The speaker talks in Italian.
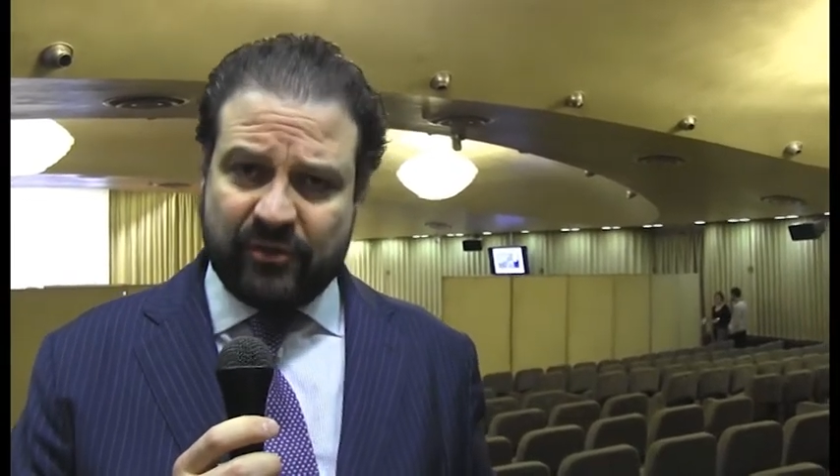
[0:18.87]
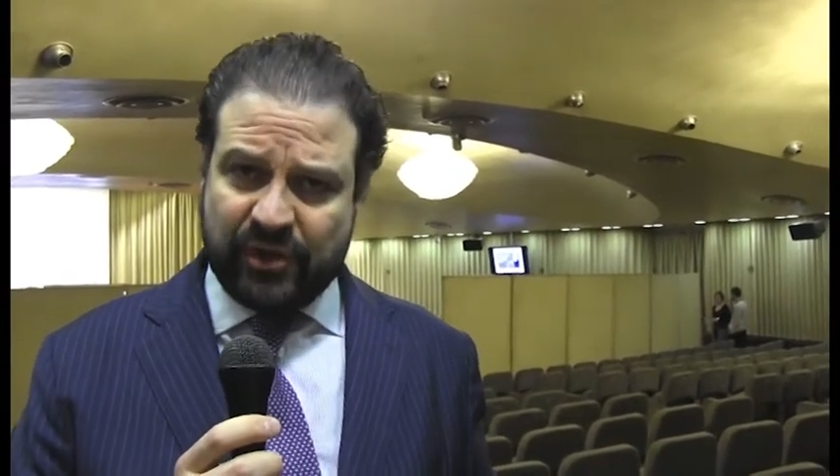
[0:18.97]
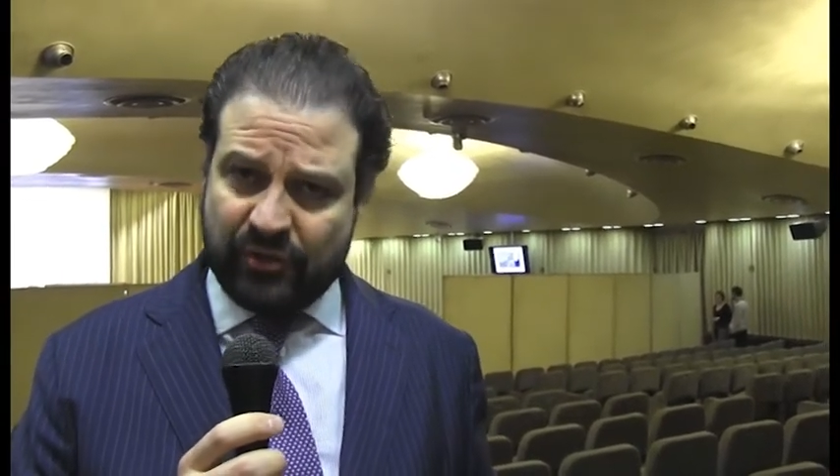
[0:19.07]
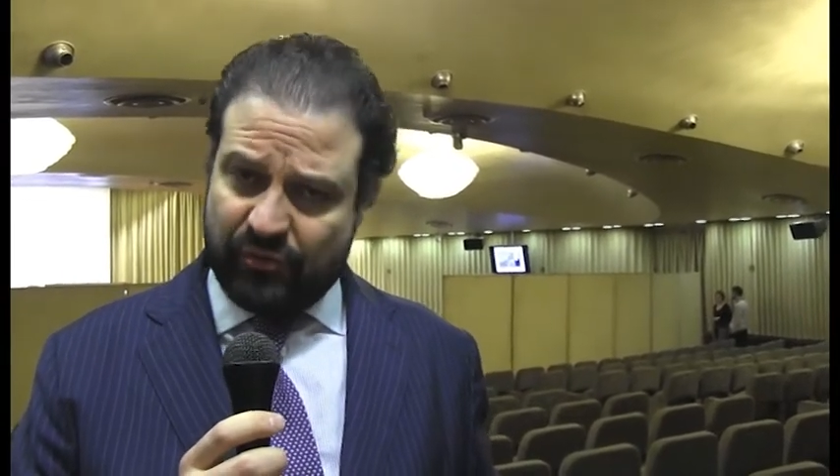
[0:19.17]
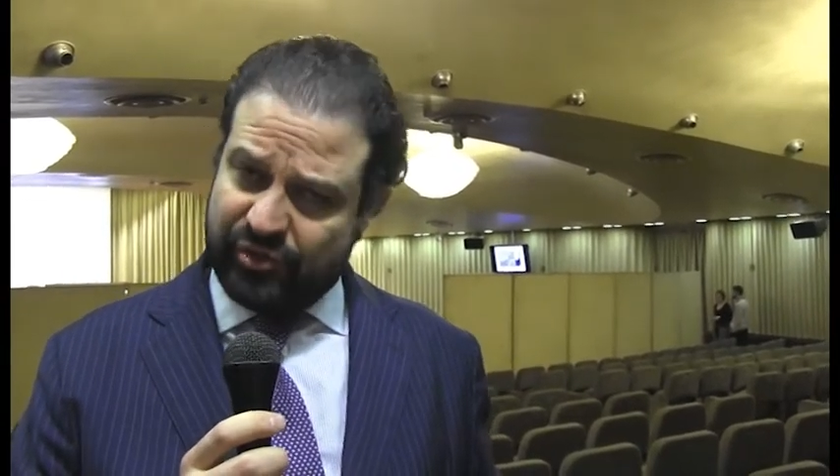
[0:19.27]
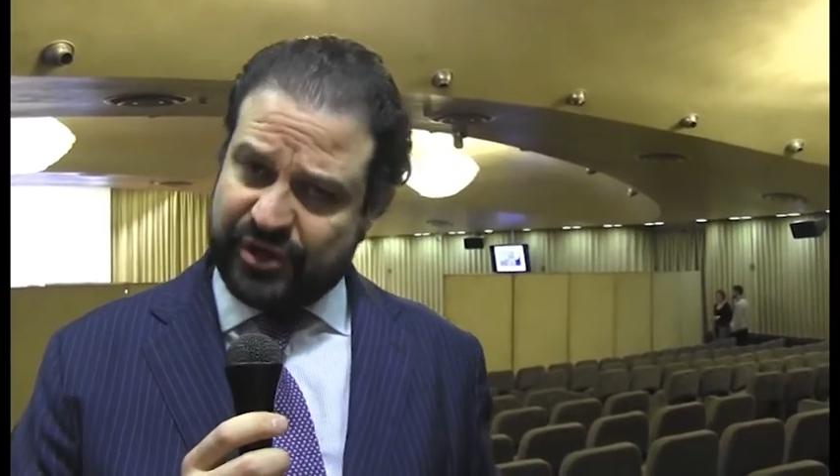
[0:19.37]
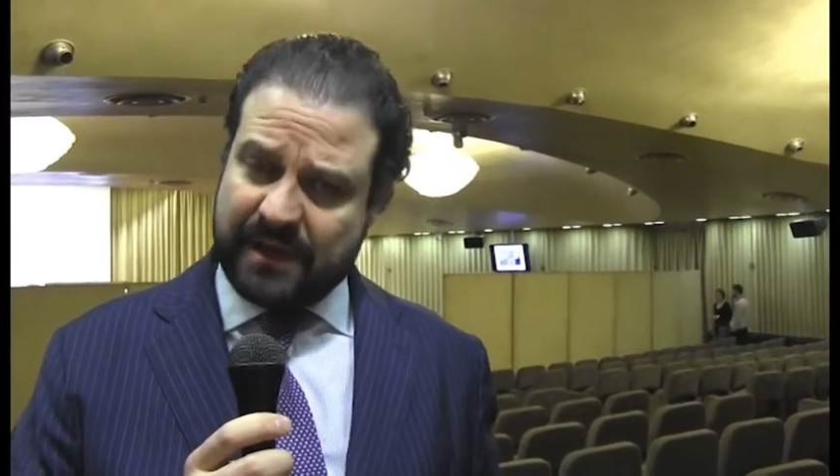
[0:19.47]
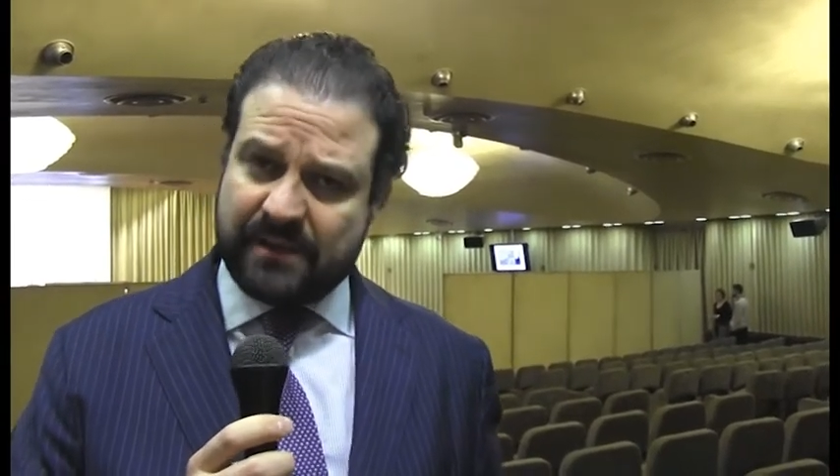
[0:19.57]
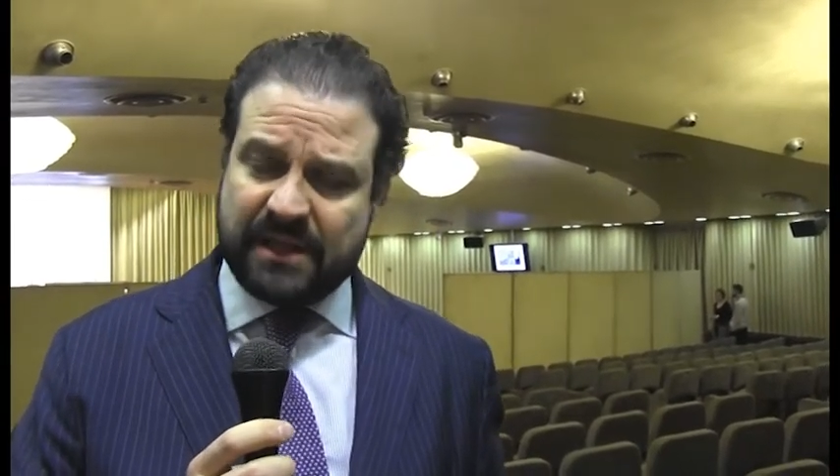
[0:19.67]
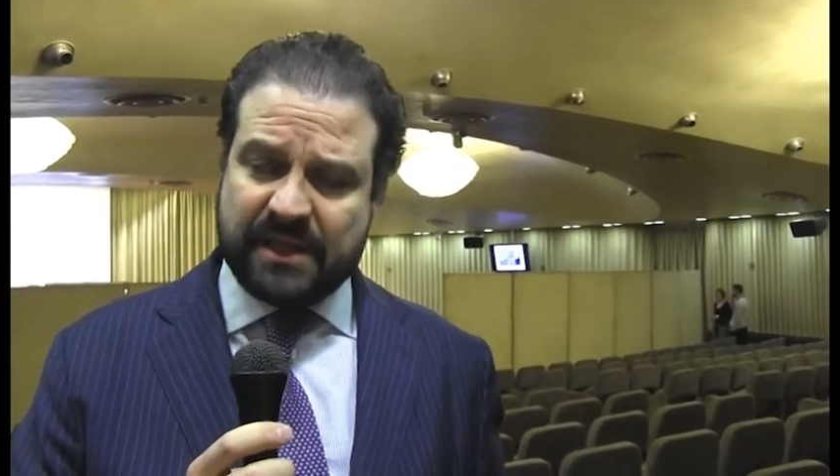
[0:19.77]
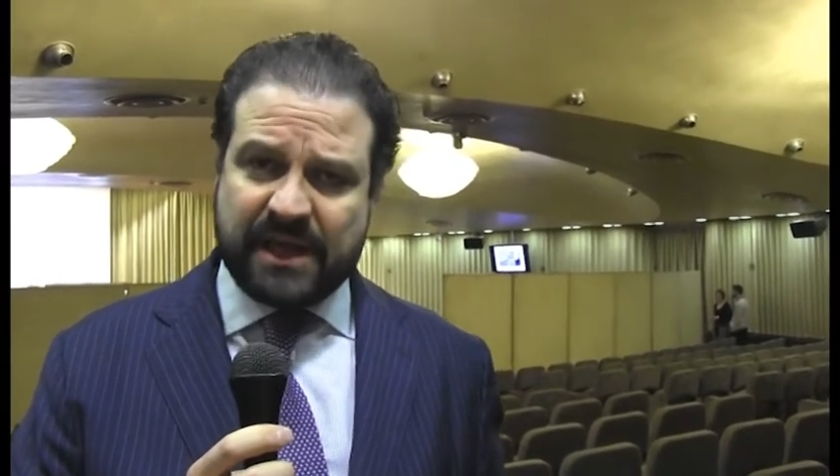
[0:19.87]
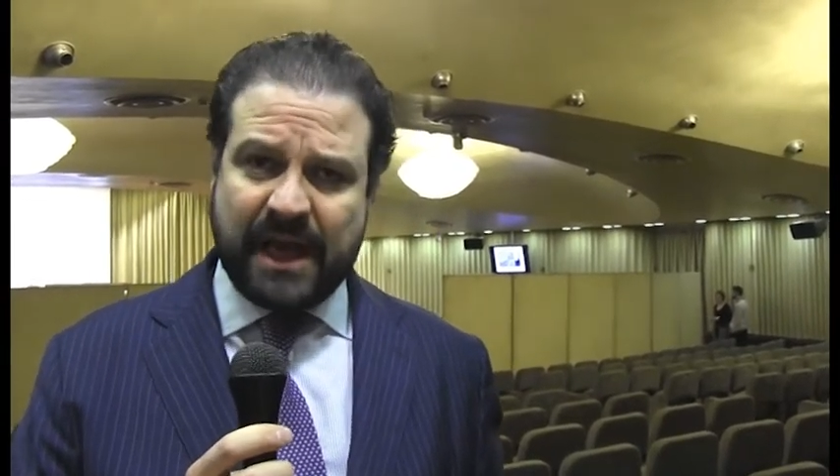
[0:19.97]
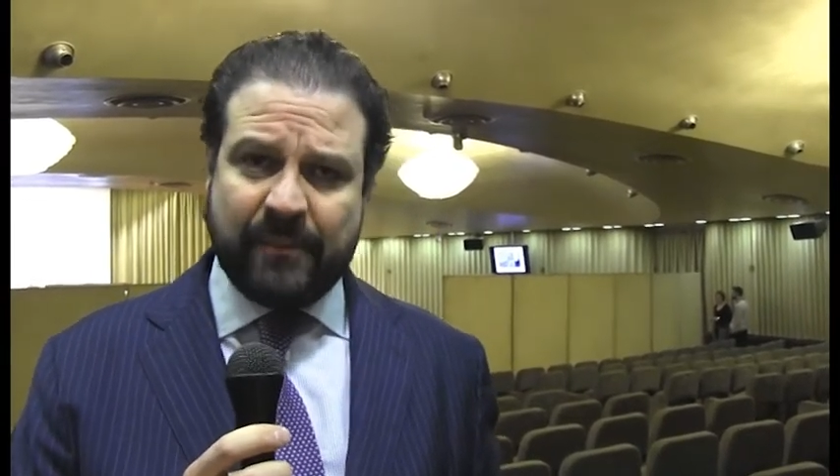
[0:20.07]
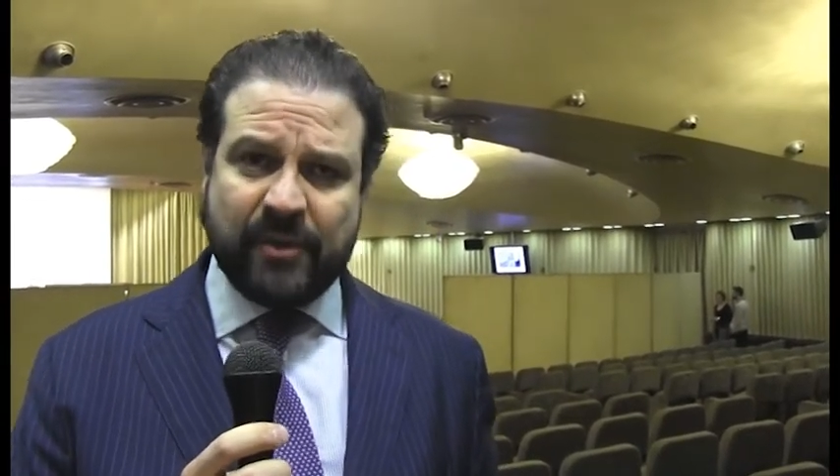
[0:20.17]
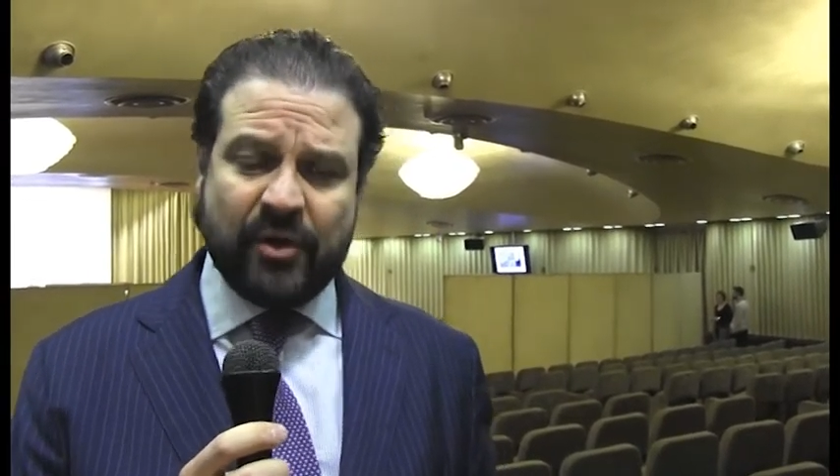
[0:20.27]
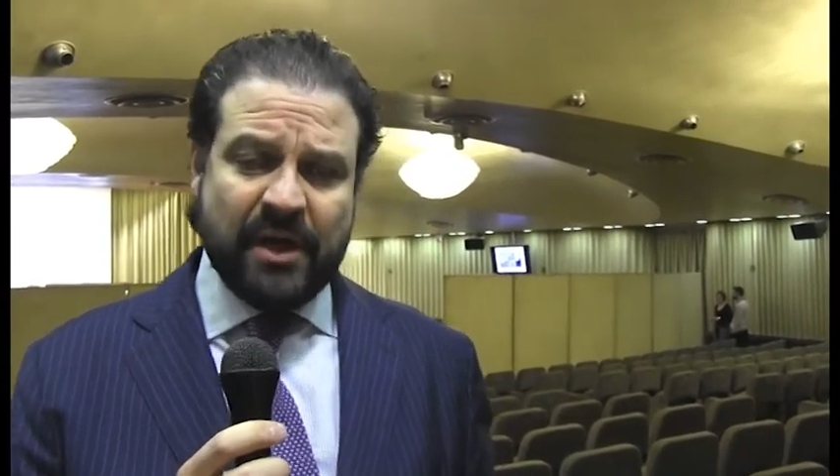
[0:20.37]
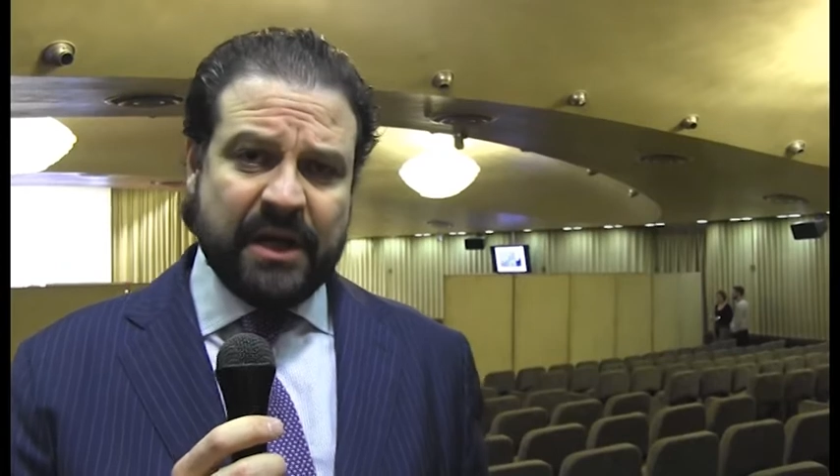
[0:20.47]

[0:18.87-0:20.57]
di conoscenza, di scambio